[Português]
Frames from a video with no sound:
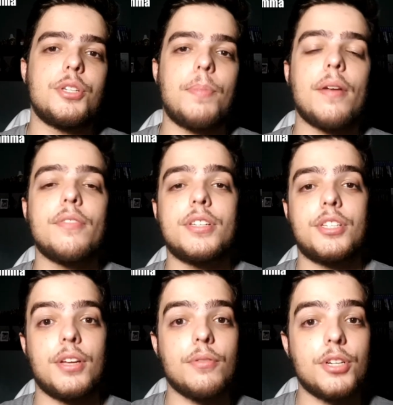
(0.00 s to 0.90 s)
Espero que vocês
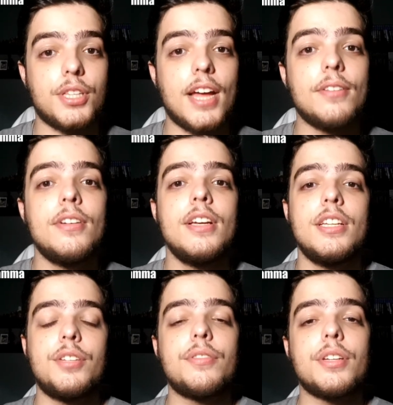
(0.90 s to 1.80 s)
tenham gostado.
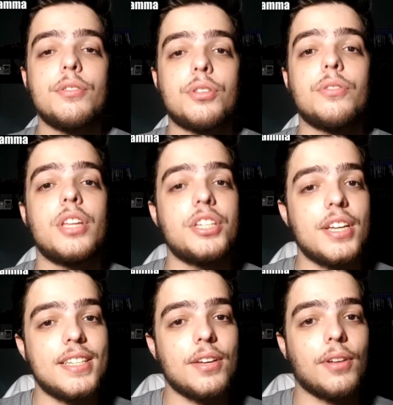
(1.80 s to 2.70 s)
Se você gostou, deixa
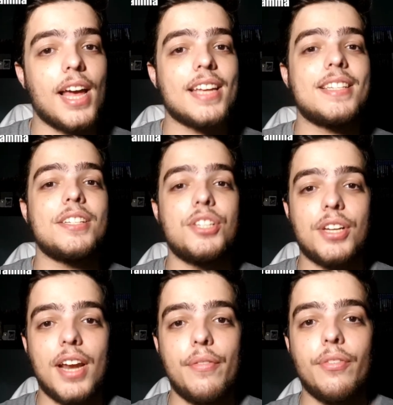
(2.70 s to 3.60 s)
aí seu like, se
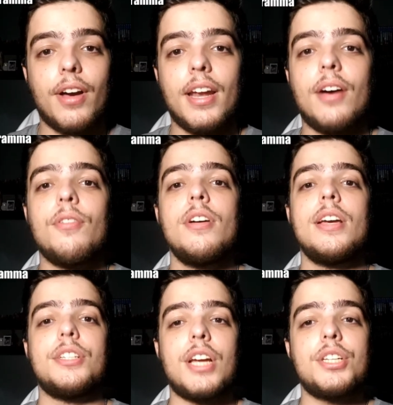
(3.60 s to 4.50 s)
inscreve no canal,
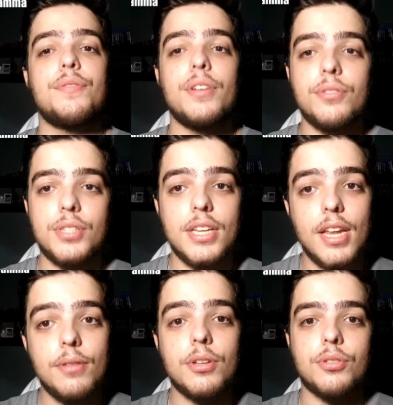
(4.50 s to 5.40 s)
já ativando o
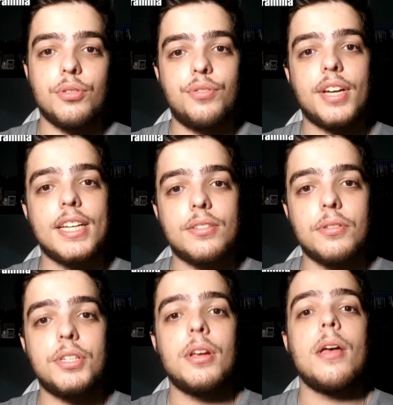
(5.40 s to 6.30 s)
sininho das
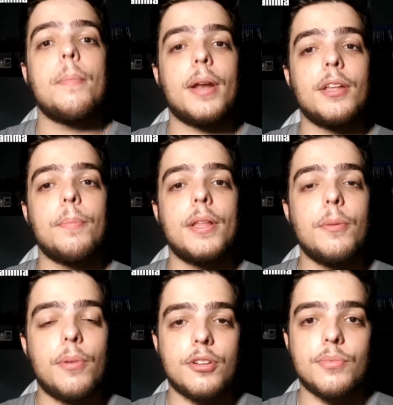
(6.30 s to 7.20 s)
notificações para não perder o
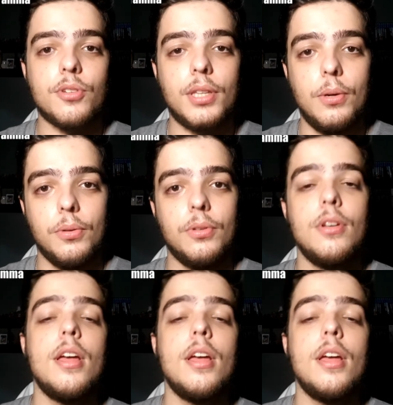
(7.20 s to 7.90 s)
próximo conteúdo.